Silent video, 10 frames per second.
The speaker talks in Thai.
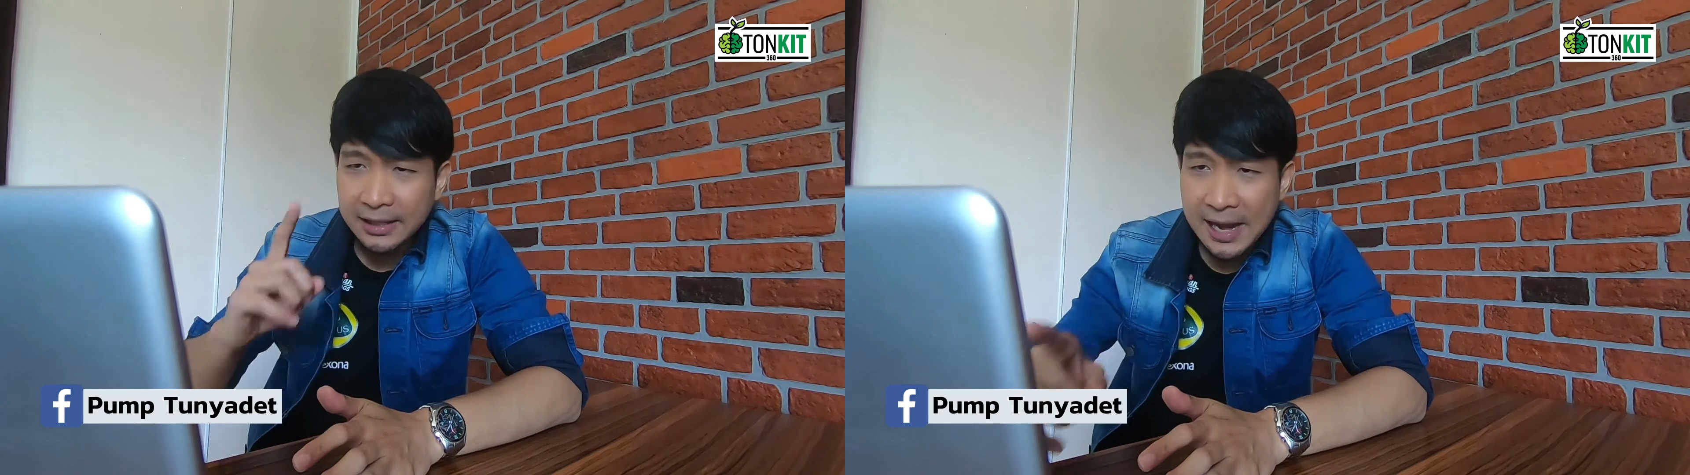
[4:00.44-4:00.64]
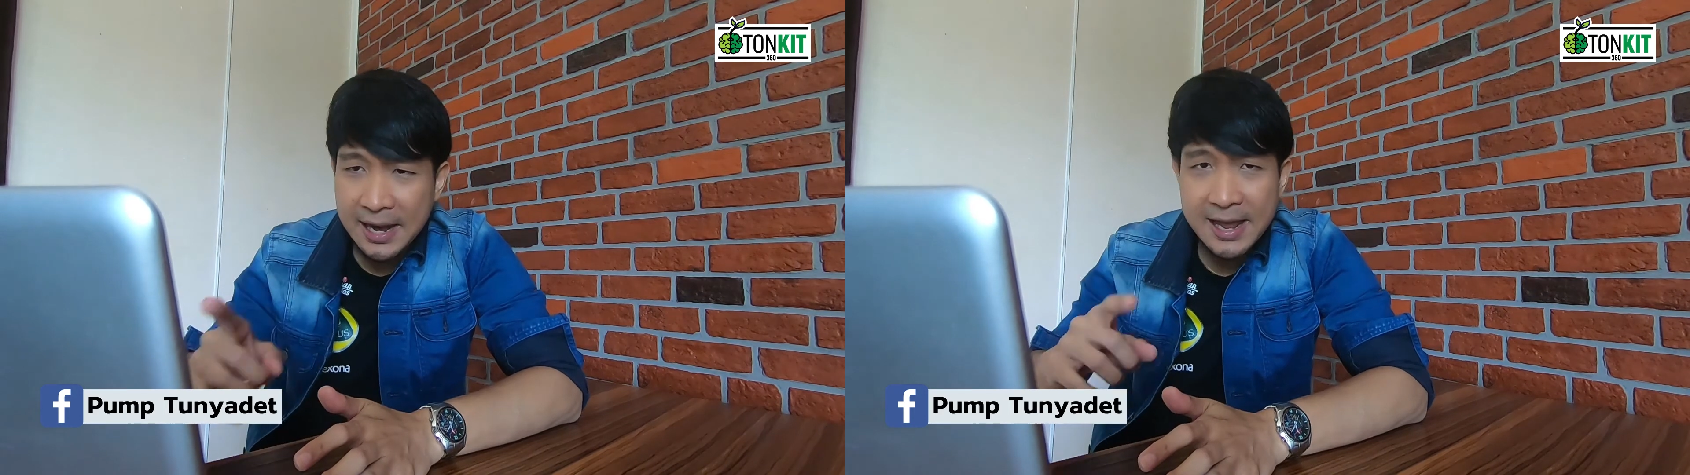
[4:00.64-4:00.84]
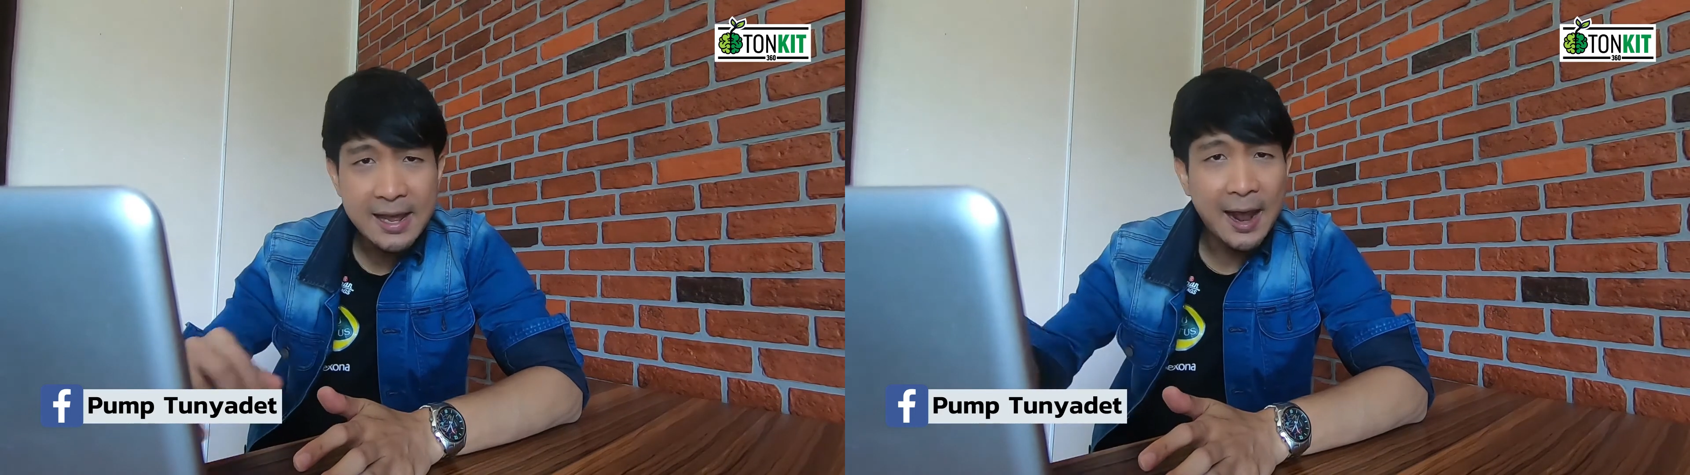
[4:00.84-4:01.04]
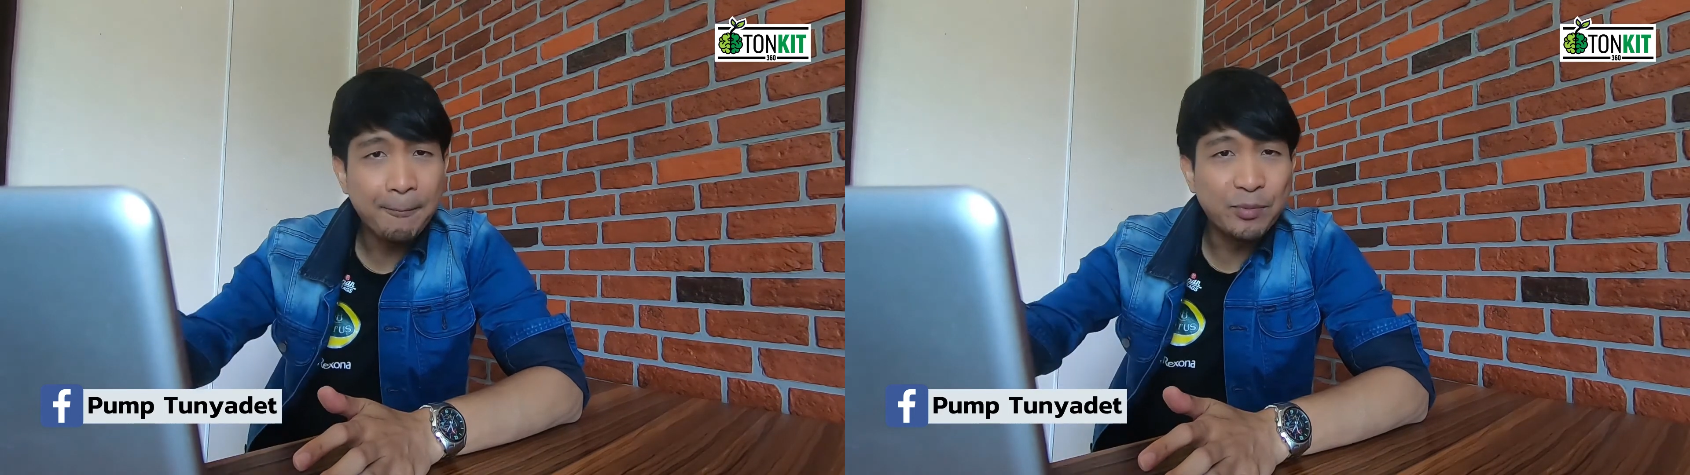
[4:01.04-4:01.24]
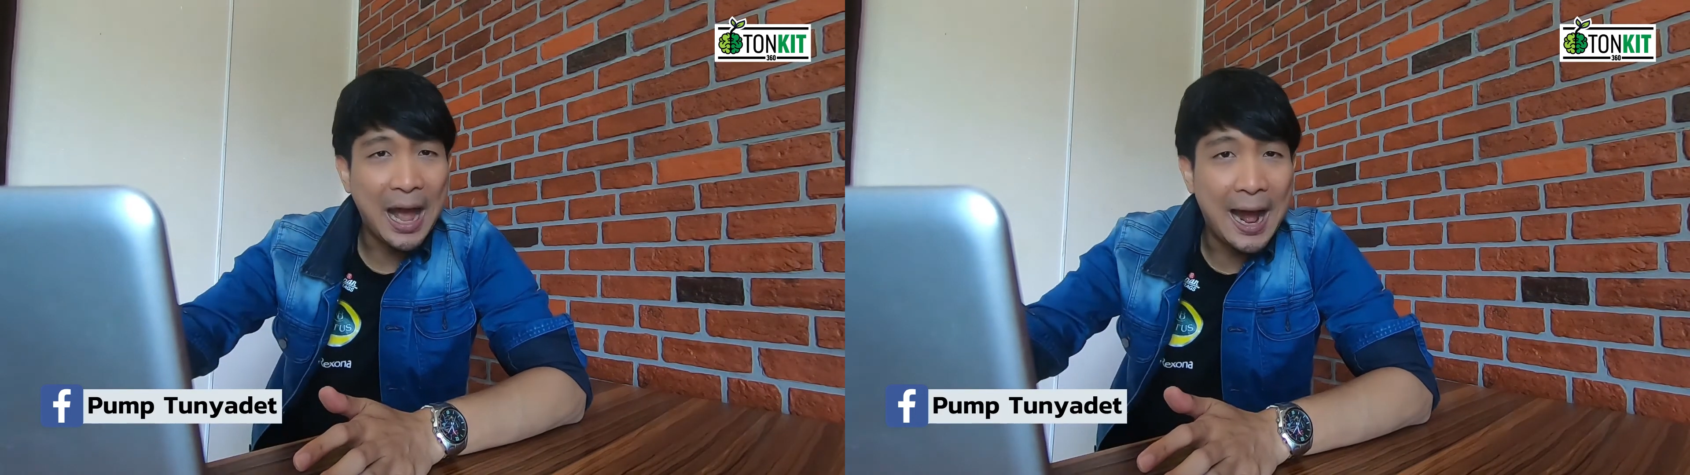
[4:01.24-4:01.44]
ทีนี้
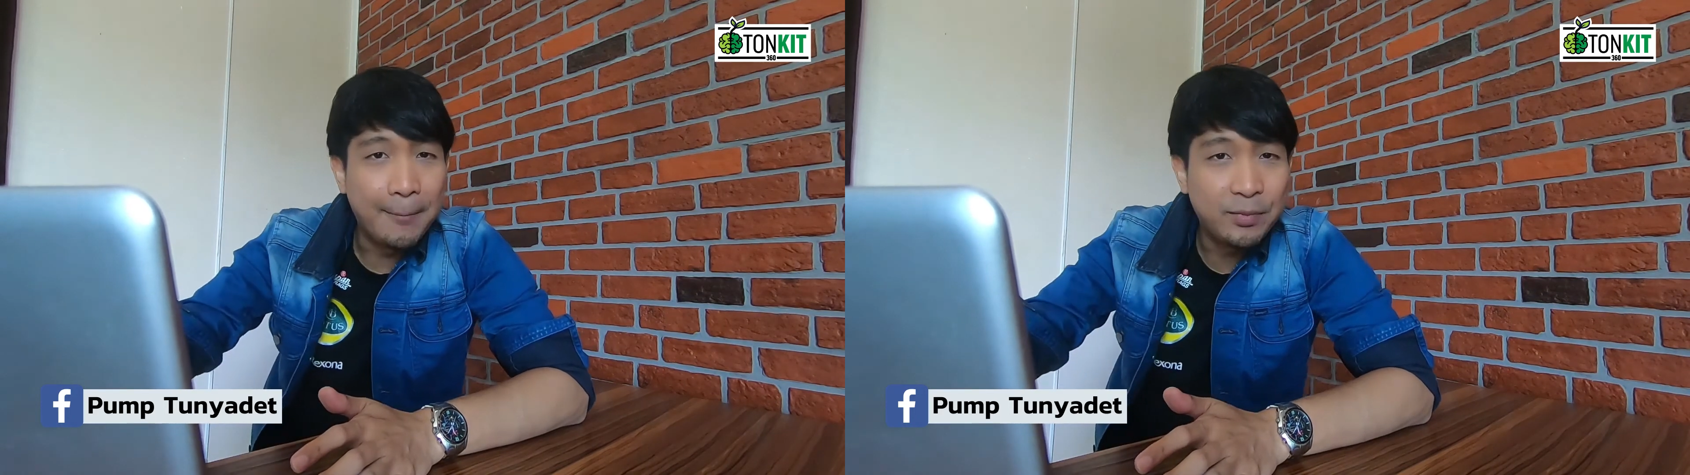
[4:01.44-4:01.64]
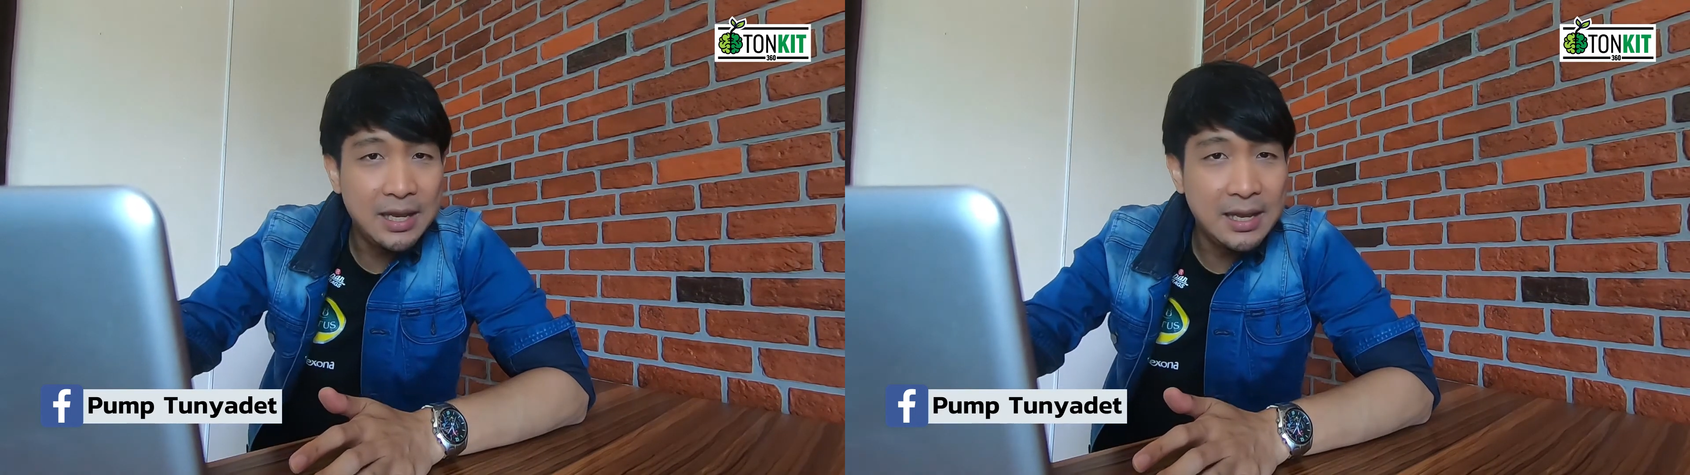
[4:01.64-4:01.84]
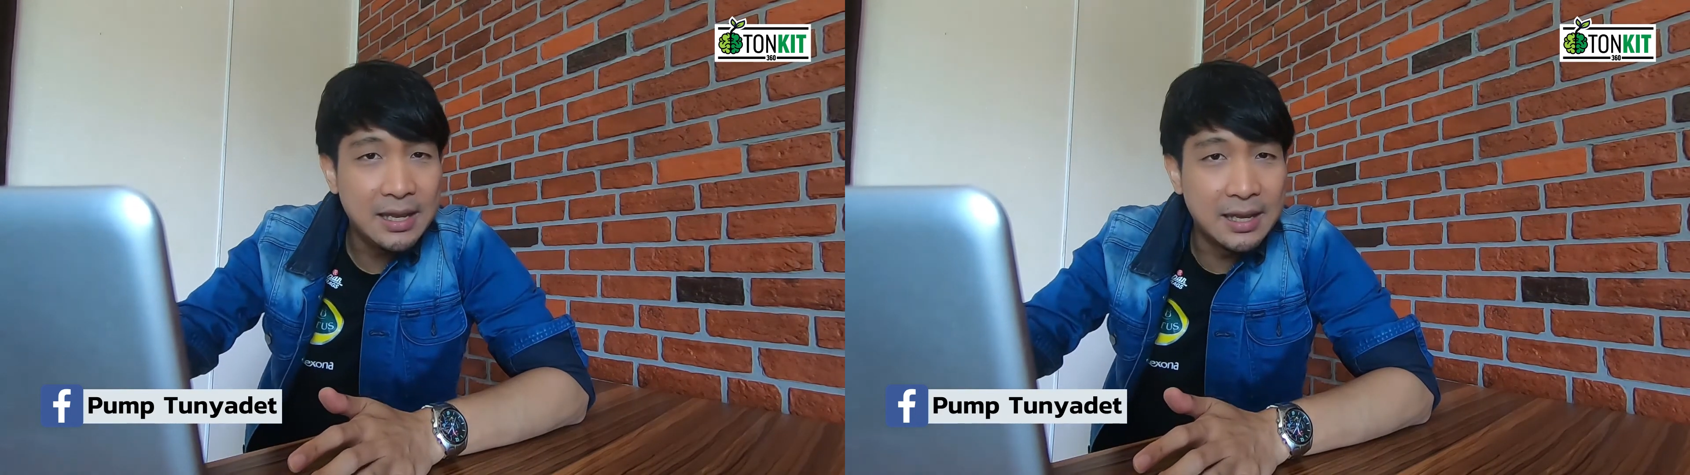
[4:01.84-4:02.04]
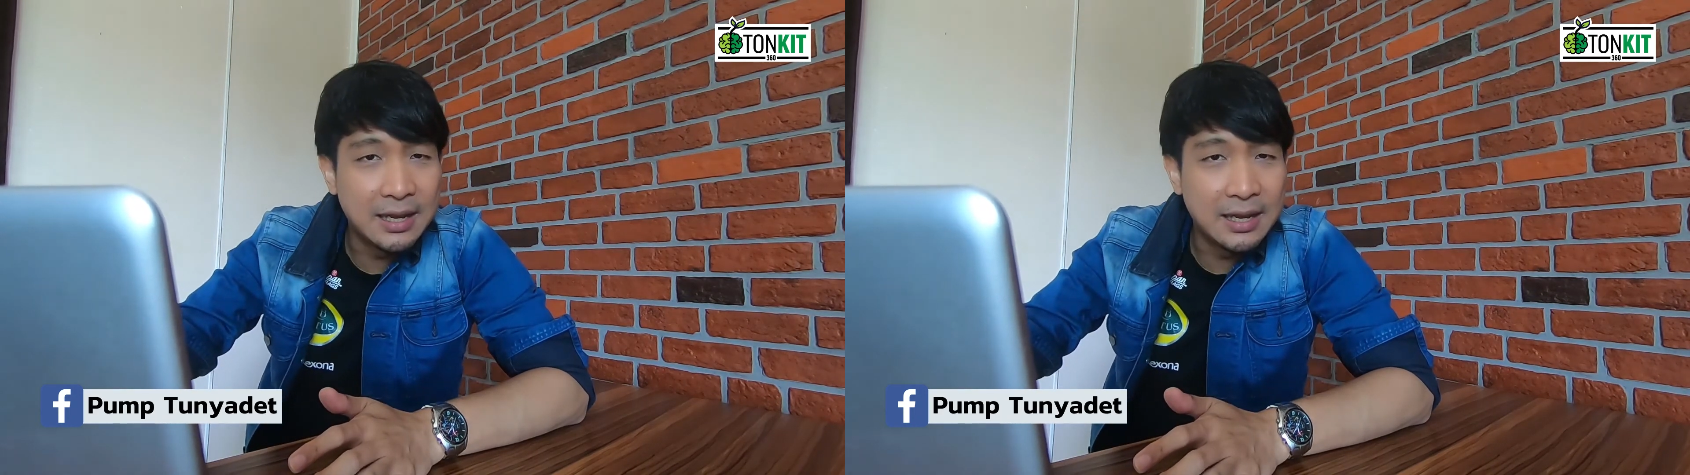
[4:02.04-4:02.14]
คำถามที่